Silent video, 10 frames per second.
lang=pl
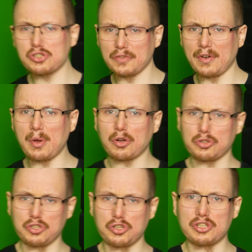kosztowała
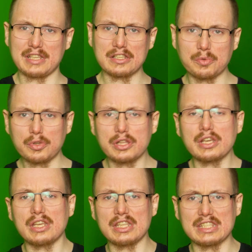około 1000 zł
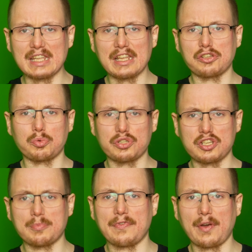i cena się
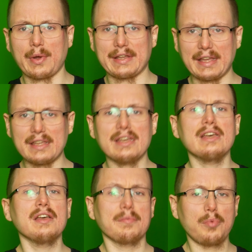utrzymywała jej.
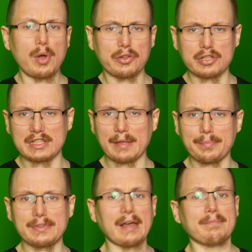Była
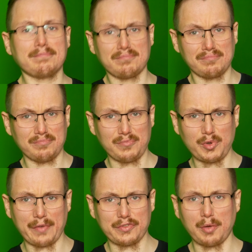dostępna,
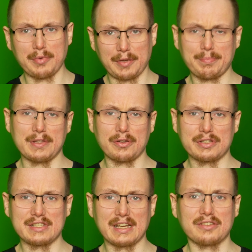była w dobrych
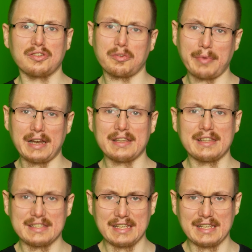pieniądzach, normalnej